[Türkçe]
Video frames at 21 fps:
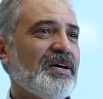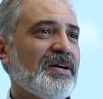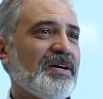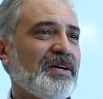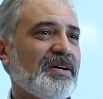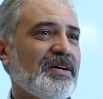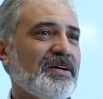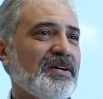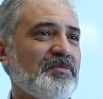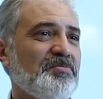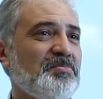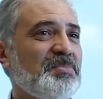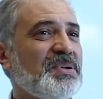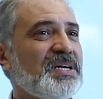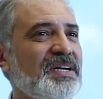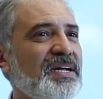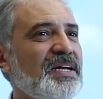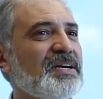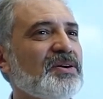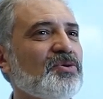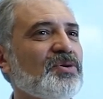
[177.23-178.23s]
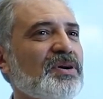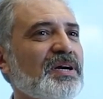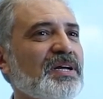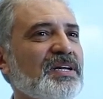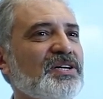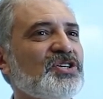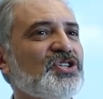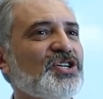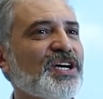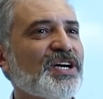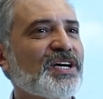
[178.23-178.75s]
e, birileri
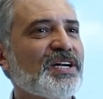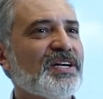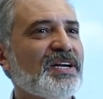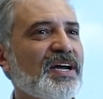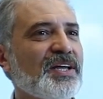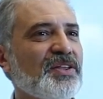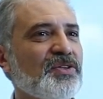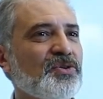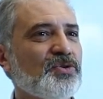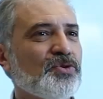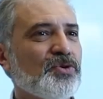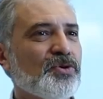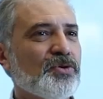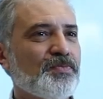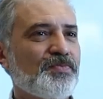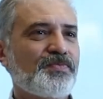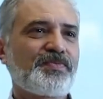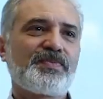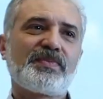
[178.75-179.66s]
oraları şekillendiriyor.